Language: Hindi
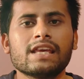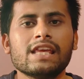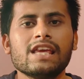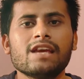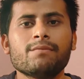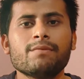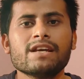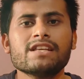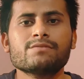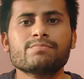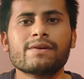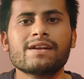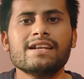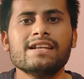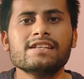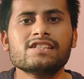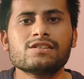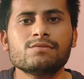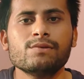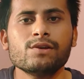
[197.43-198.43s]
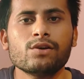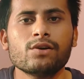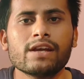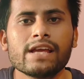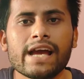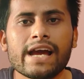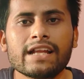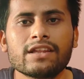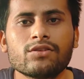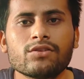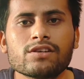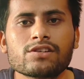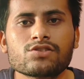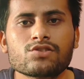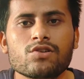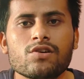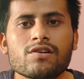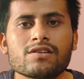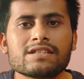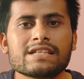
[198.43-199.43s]
एक वेग पर लिस्ट भी हो गया है तो
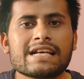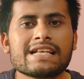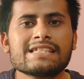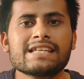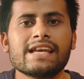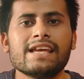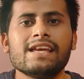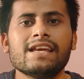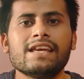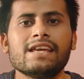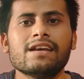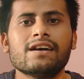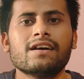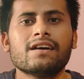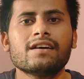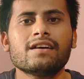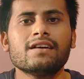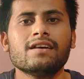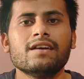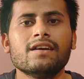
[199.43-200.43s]
स्ट्रॉन्ग चांस है ही कि यह